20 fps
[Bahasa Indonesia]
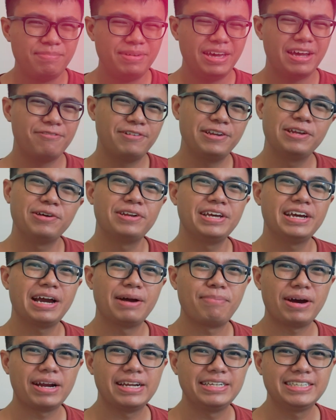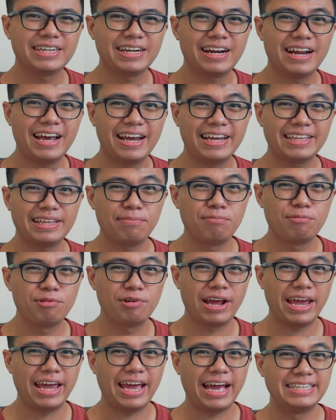Biar video ini gampang dicerna, kita
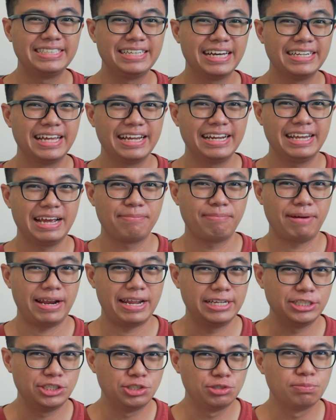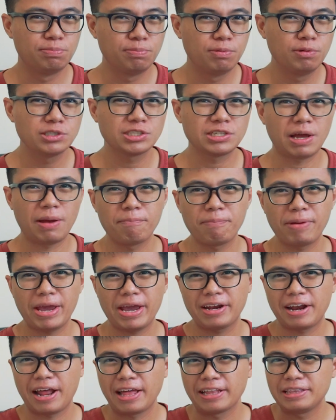mulai aja dari yang paling cupu
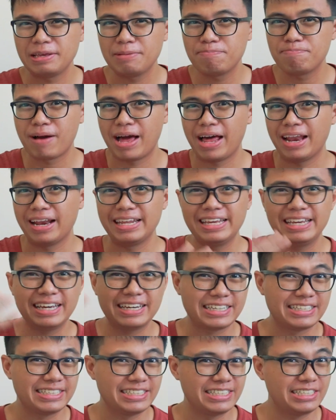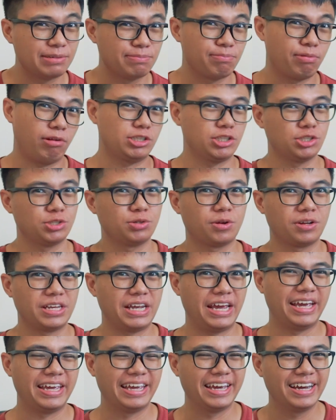sampai yang nanti paling kenceng
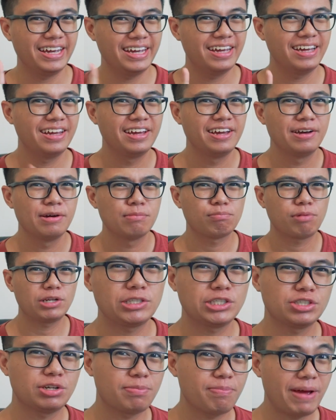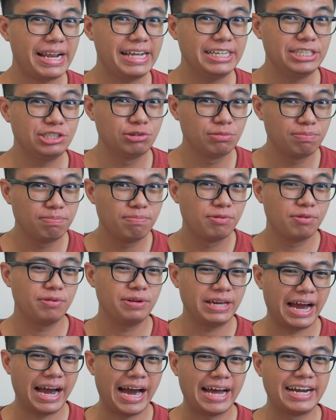prosesornya ya. Prosesor paling
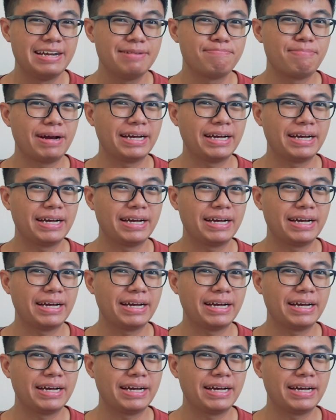cupu yang ada di